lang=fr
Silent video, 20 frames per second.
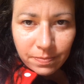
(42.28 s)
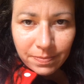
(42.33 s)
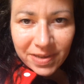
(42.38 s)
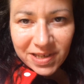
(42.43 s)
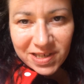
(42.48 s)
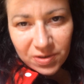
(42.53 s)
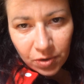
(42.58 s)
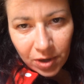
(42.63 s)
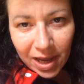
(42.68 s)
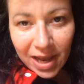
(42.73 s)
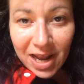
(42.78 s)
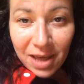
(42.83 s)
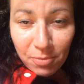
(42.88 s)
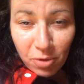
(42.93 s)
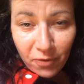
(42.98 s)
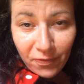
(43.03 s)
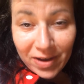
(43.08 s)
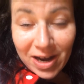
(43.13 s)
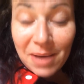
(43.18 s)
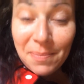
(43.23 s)
Parce que là, la
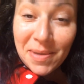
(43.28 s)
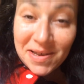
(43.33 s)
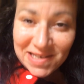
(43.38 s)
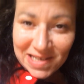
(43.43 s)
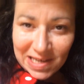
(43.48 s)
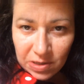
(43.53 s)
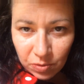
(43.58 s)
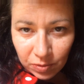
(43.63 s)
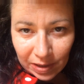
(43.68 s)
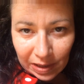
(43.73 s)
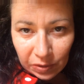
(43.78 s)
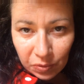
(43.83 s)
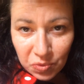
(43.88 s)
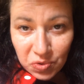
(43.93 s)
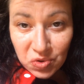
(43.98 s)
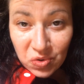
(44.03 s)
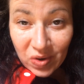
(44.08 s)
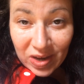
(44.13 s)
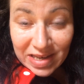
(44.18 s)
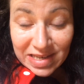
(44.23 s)
meuf, elle a passé son
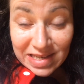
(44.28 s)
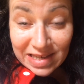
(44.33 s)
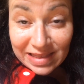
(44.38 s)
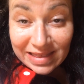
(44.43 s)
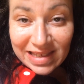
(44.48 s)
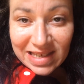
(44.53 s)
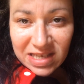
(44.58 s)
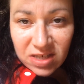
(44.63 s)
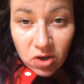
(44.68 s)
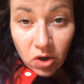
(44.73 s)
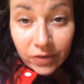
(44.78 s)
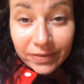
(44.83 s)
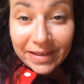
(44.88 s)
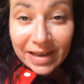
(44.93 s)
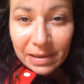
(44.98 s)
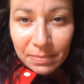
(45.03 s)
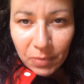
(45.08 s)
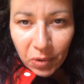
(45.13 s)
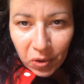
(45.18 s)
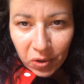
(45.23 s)
annonce sur un site d'escorte
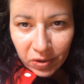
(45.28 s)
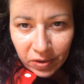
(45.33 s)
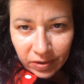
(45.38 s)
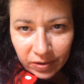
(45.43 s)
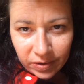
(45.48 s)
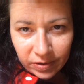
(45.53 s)
allemand.